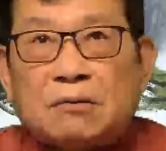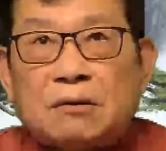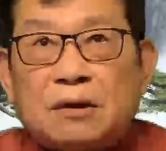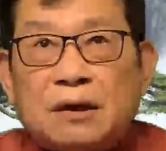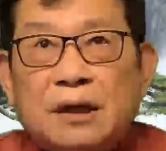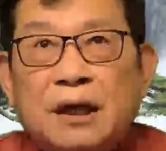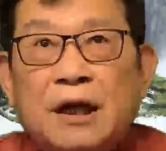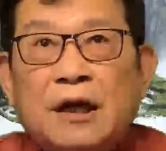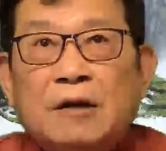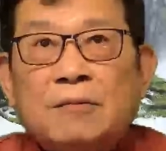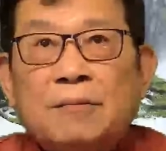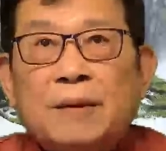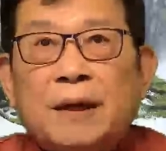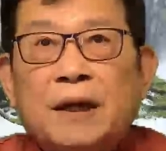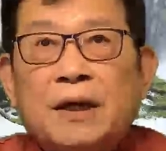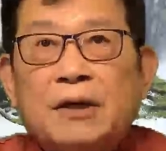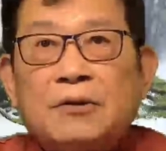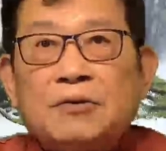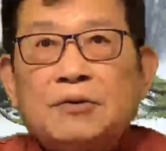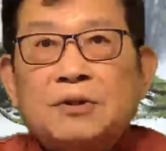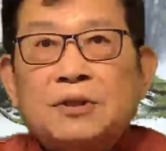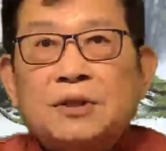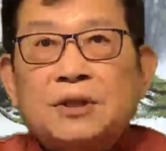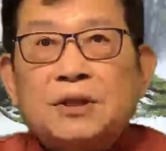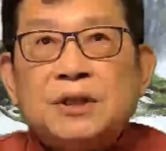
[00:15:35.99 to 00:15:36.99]
两百六
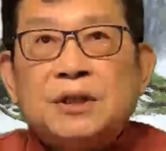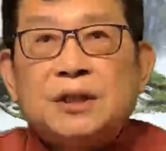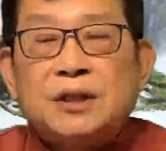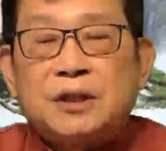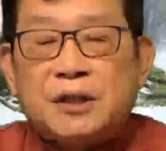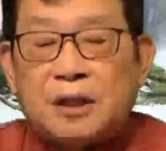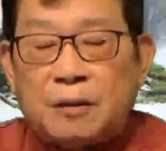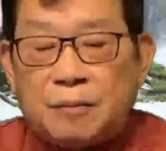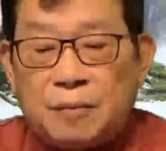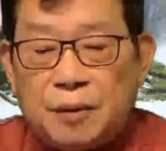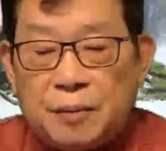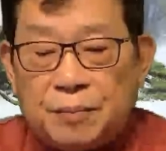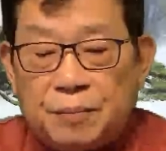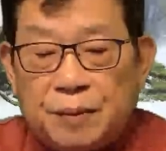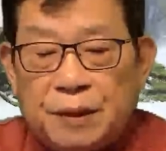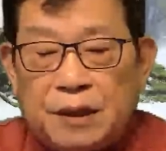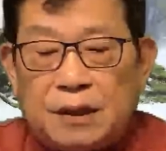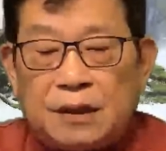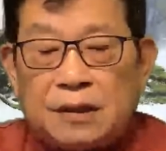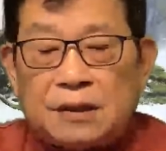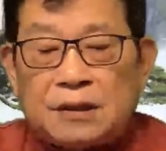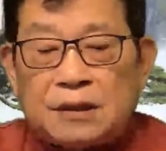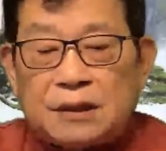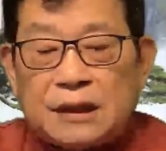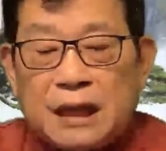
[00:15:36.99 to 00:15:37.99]
十亿人民币，
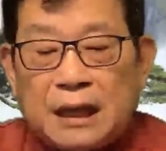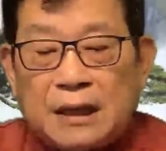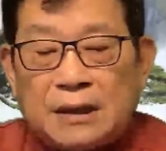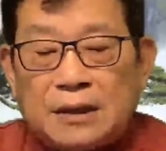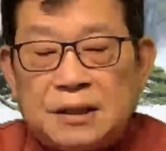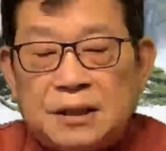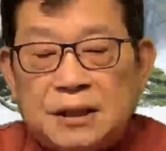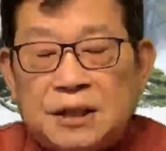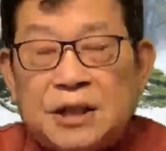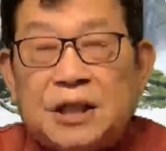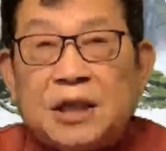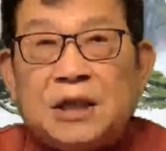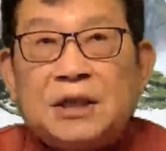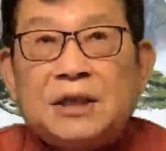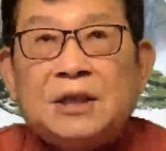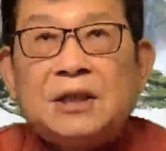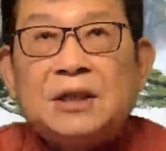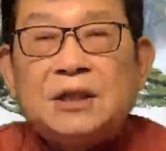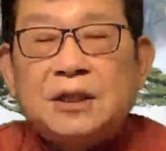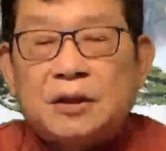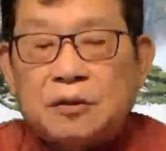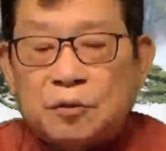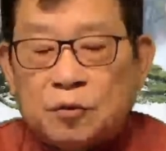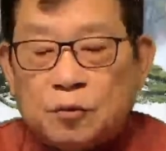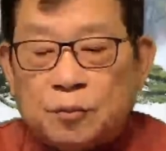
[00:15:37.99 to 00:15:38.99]
三千亿
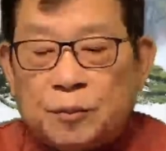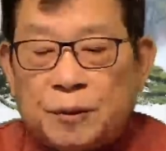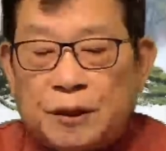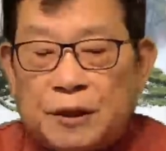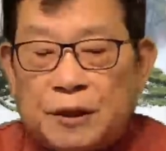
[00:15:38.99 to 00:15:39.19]
的卢比。